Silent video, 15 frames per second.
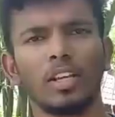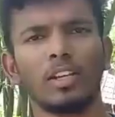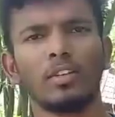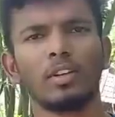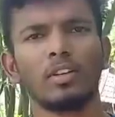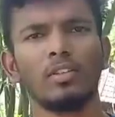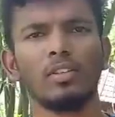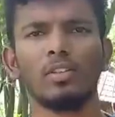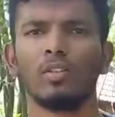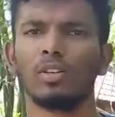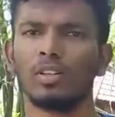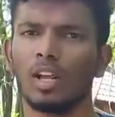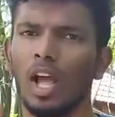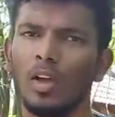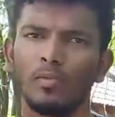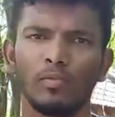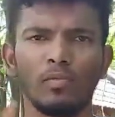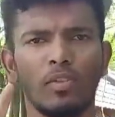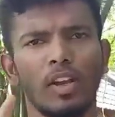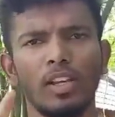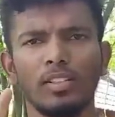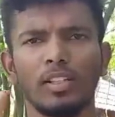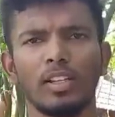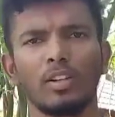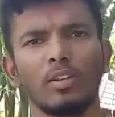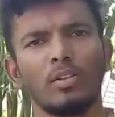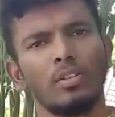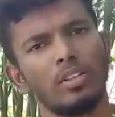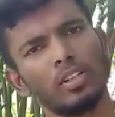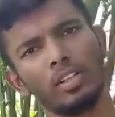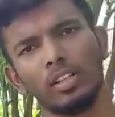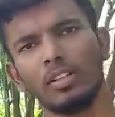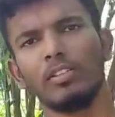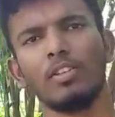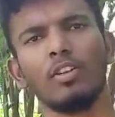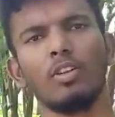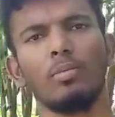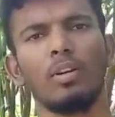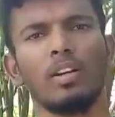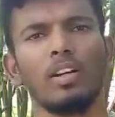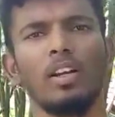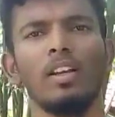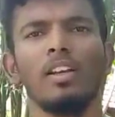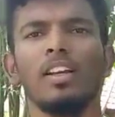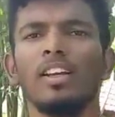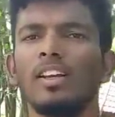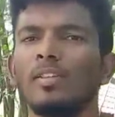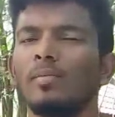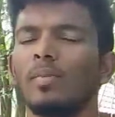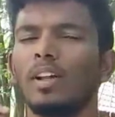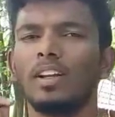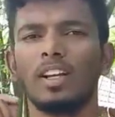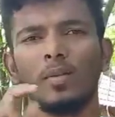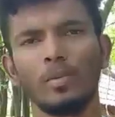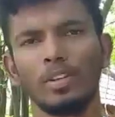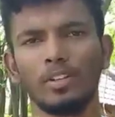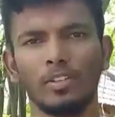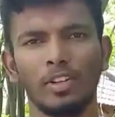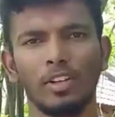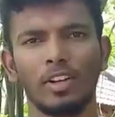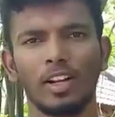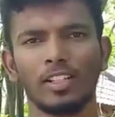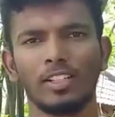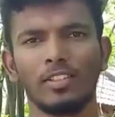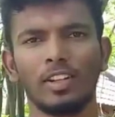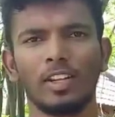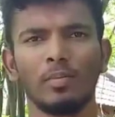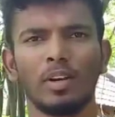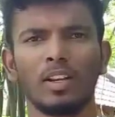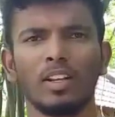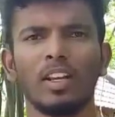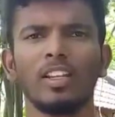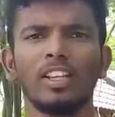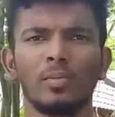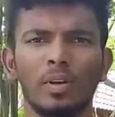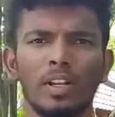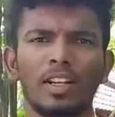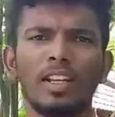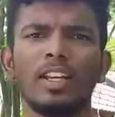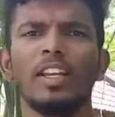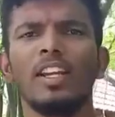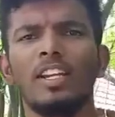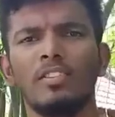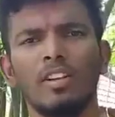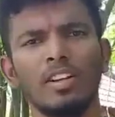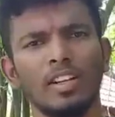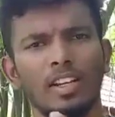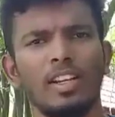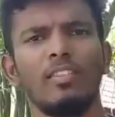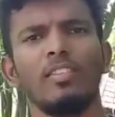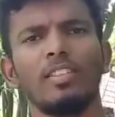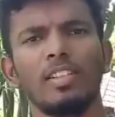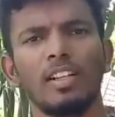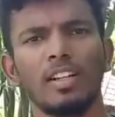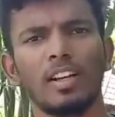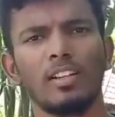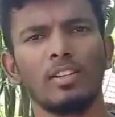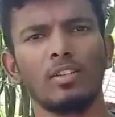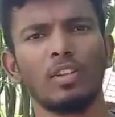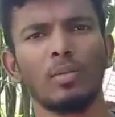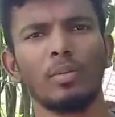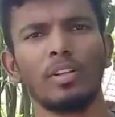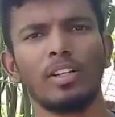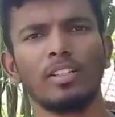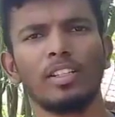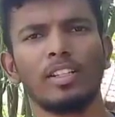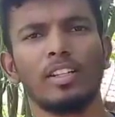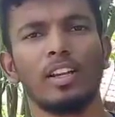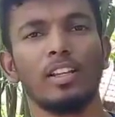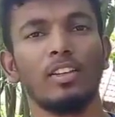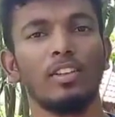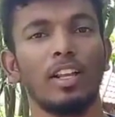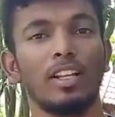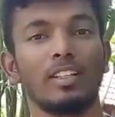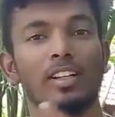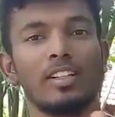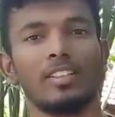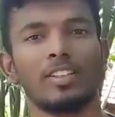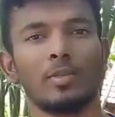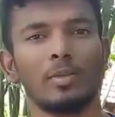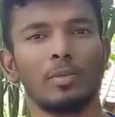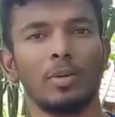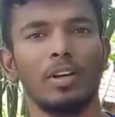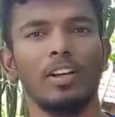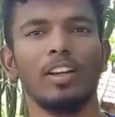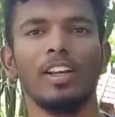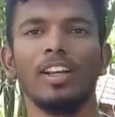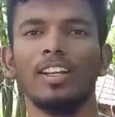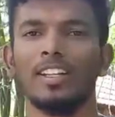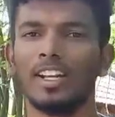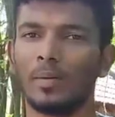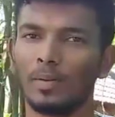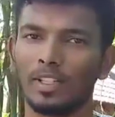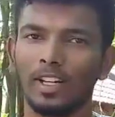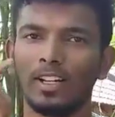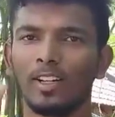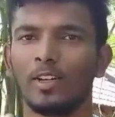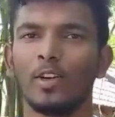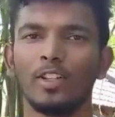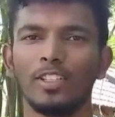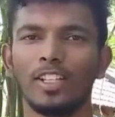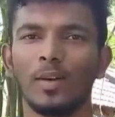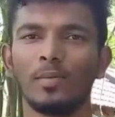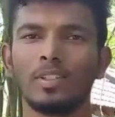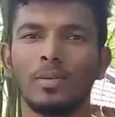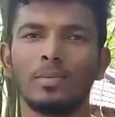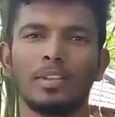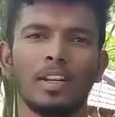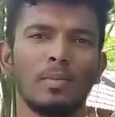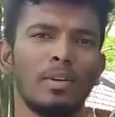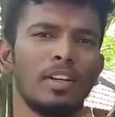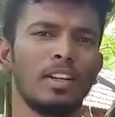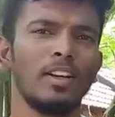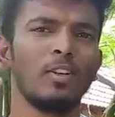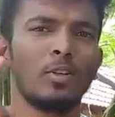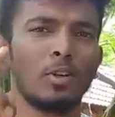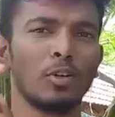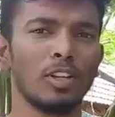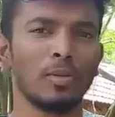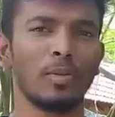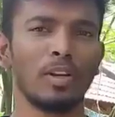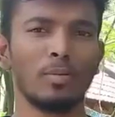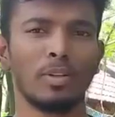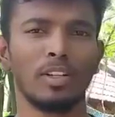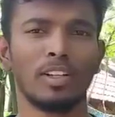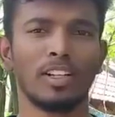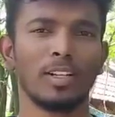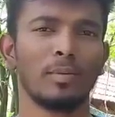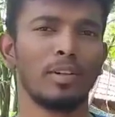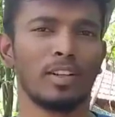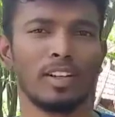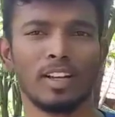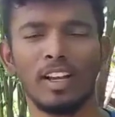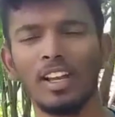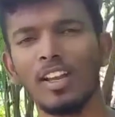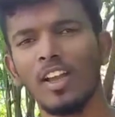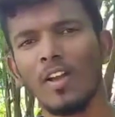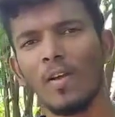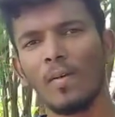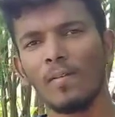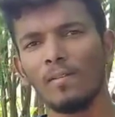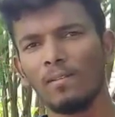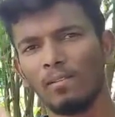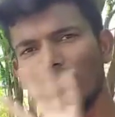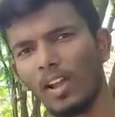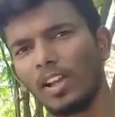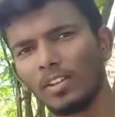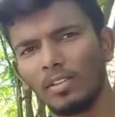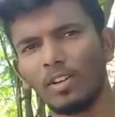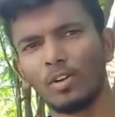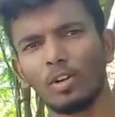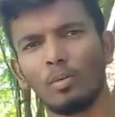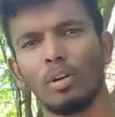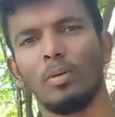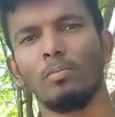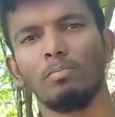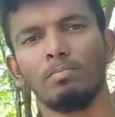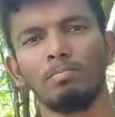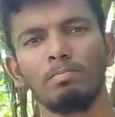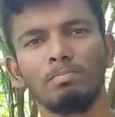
சர்க்கியூட்டில் வந்துட்டு ஒரு டாப் ஃபைவ் சர்க்கியூட் வந்துட்டு இந்த வீடியோவில் பார்க்கலாம் மறக்காமல் இந்த வீடியோ கடைசி வரைக்கும் பாருங்கள் இந்த மாதிரி க்ரியேட்டிவாக நிறைய விஷயங்களை கற்றுக்கணும் அப்படின்னு நினச்சிங்கன்னா அதாவது எலக்ட்ரானிக்ஸ் சம்மந்தமாக நம்ம சேனலுக்கு யோசிக்காமல் சப்ஸ்கிரைப் பண்ணிக்கோங்க கூடவே அந்த பெல் பண்ணி கிளிக் பண்ணிக்கோங்க வாங்க வீடியோக்குள்ளே போகலாம்